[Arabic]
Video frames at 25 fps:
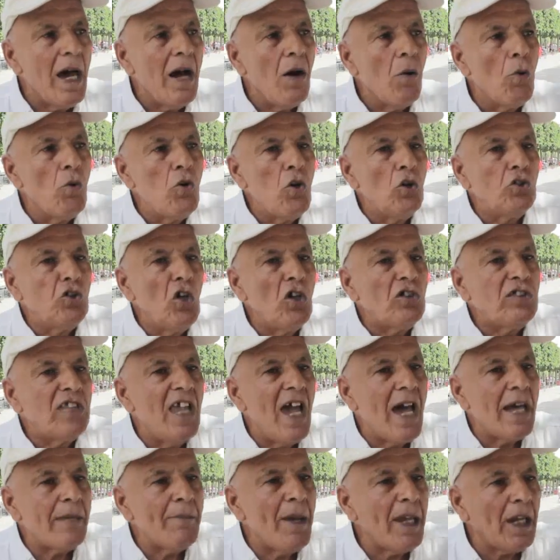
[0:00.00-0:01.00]
ولو دو
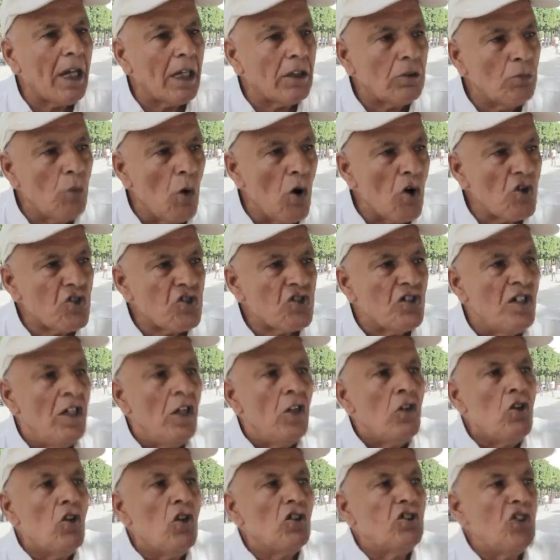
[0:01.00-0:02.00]
تيار ما يخدموش
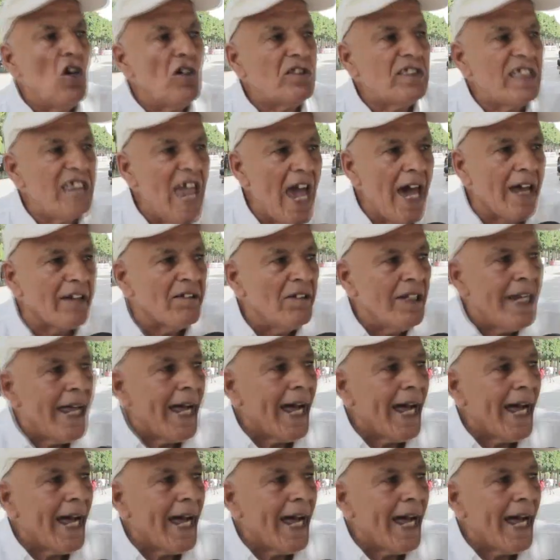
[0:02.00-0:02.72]
لو دو تيار